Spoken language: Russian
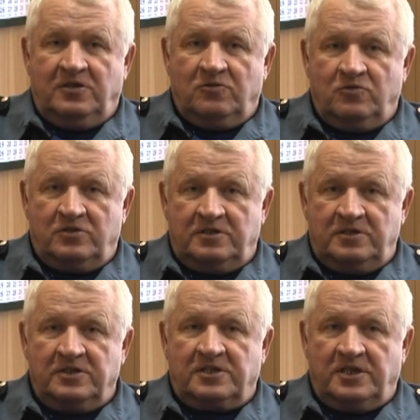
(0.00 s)
вот,
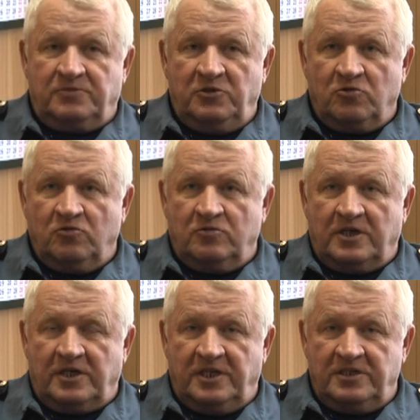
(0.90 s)
и с разбегу
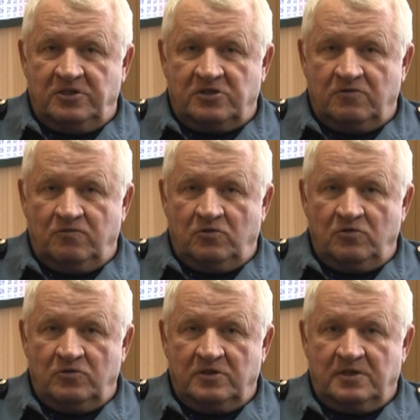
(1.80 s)
охладиться в
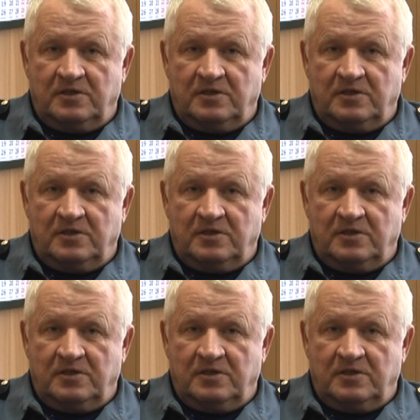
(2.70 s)
воду.